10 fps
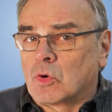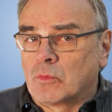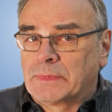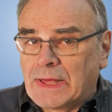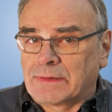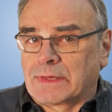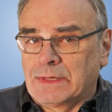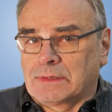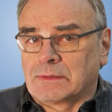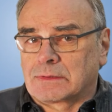Um das
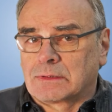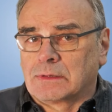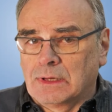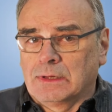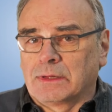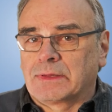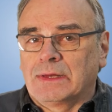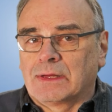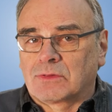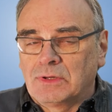geht es. Ja, es
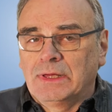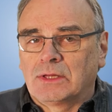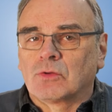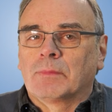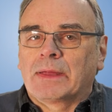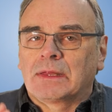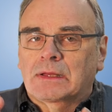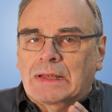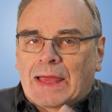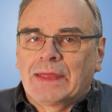geht also nicht um eine
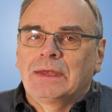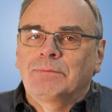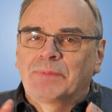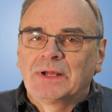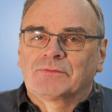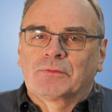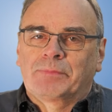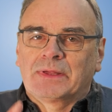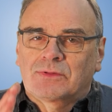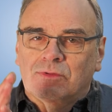kleine
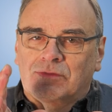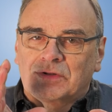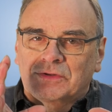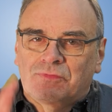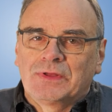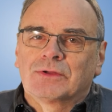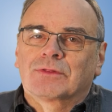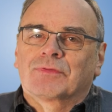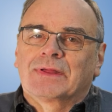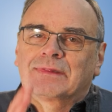Bildverbesserung zwischen
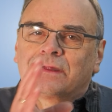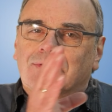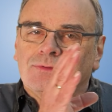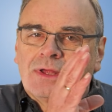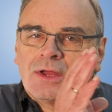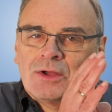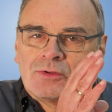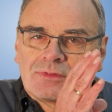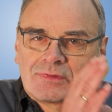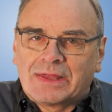24 und,
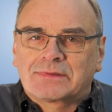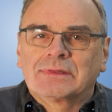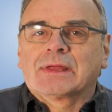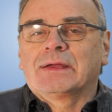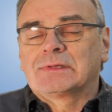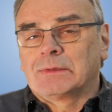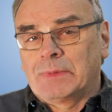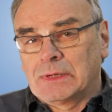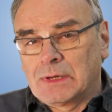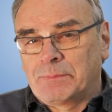und 36
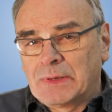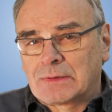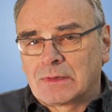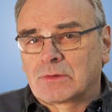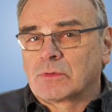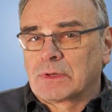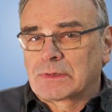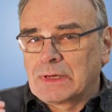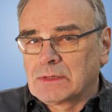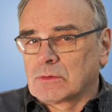Megapixel, sondern es
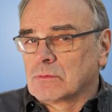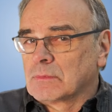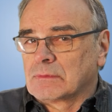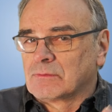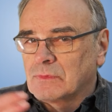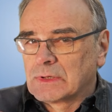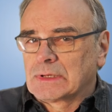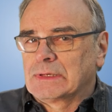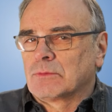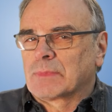geht um,
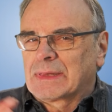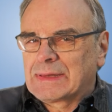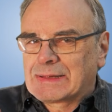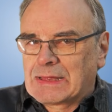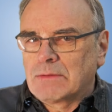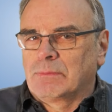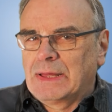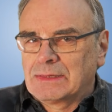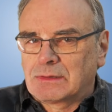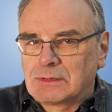wirklich um eine
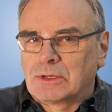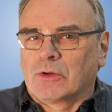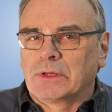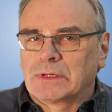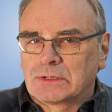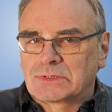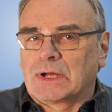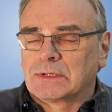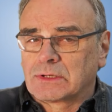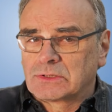komplett neue
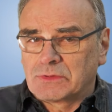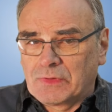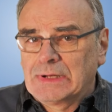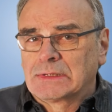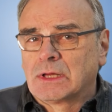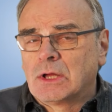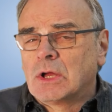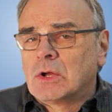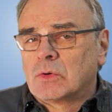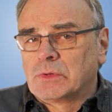gestalterische Welt.
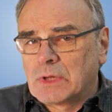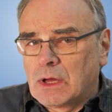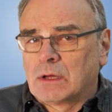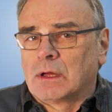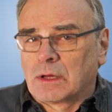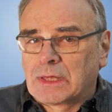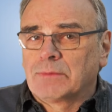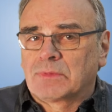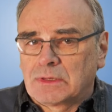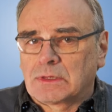Und da
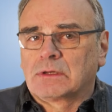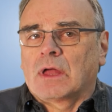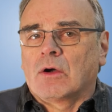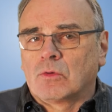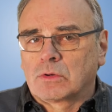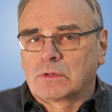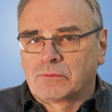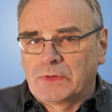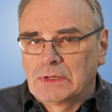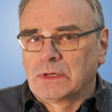ergeben sich dann auch
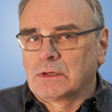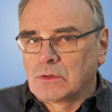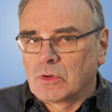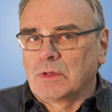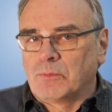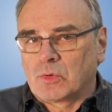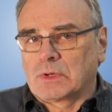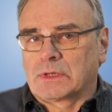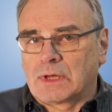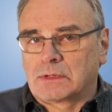viele neue
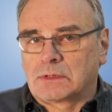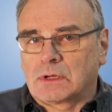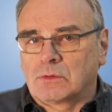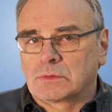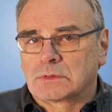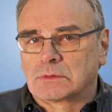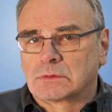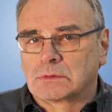Möglichkeiten daraus.